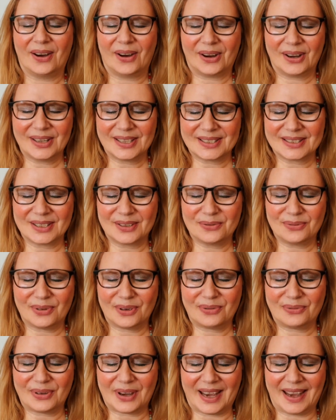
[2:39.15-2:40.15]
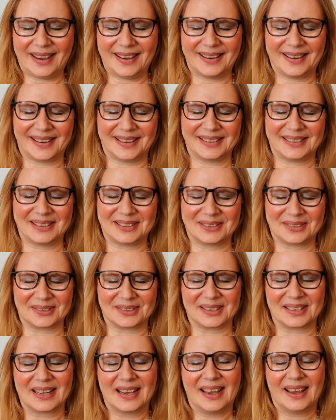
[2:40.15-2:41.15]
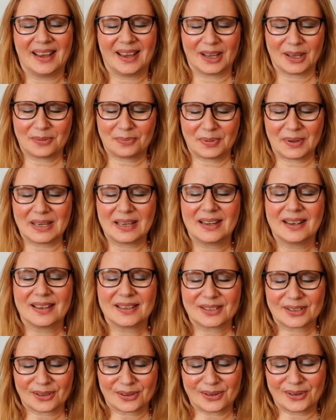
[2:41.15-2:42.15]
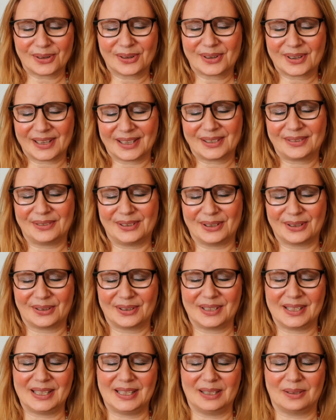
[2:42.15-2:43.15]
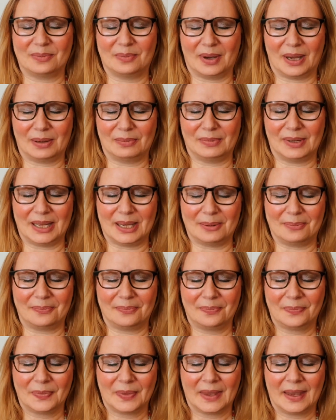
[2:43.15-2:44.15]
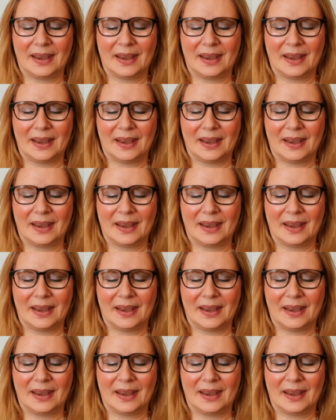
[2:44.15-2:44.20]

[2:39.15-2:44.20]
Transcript: Heute sind wir verheiratet und ich bin so glücklich wie noch nie in meinem Leben.